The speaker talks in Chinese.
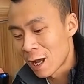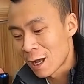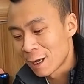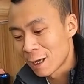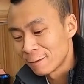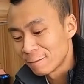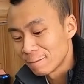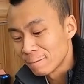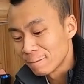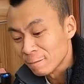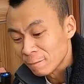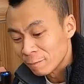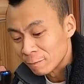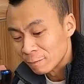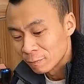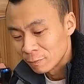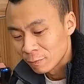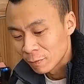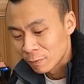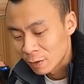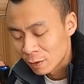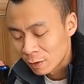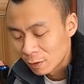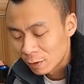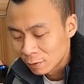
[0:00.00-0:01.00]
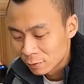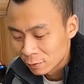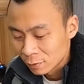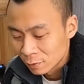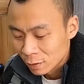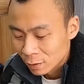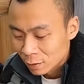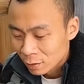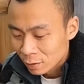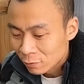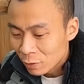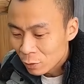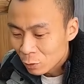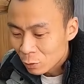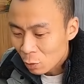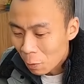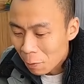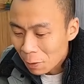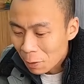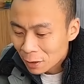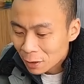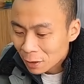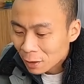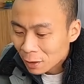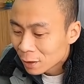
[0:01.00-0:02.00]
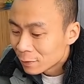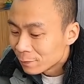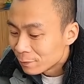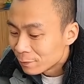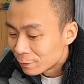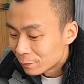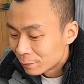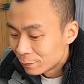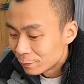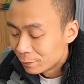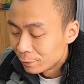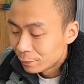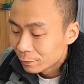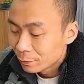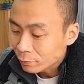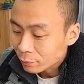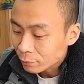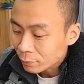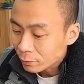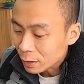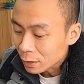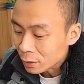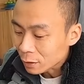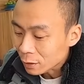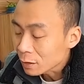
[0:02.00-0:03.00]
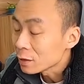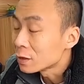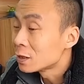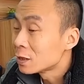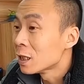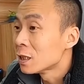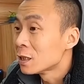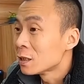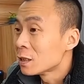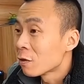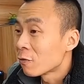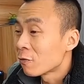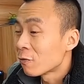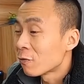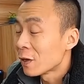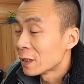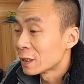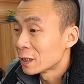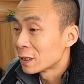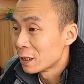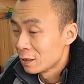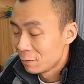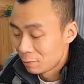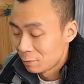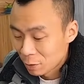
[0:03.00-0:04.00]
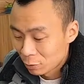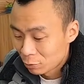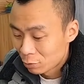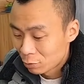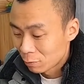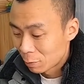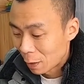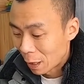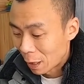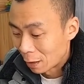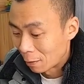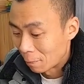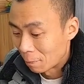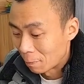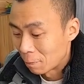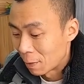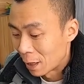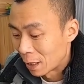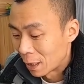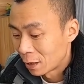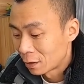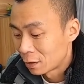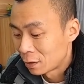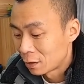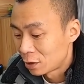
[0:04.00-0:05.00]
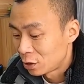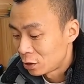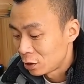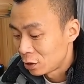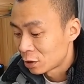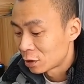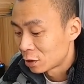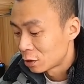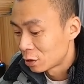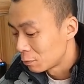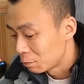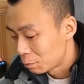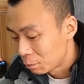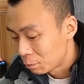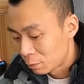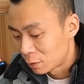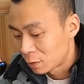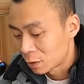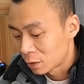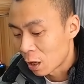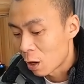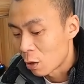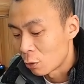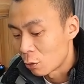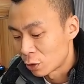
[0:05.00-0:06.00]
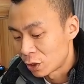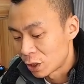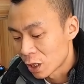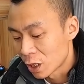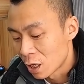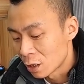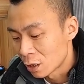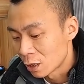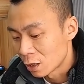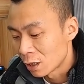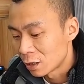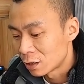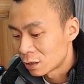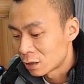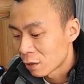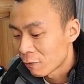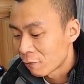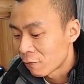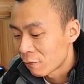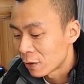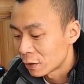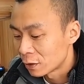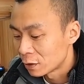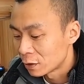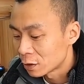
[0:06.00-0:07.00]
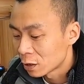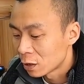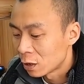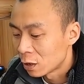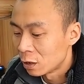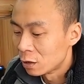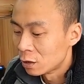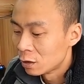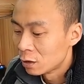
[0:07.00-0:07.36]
呀。因为我把这个尖椒放在里面去，把把它气势炒香了来，再放点这个。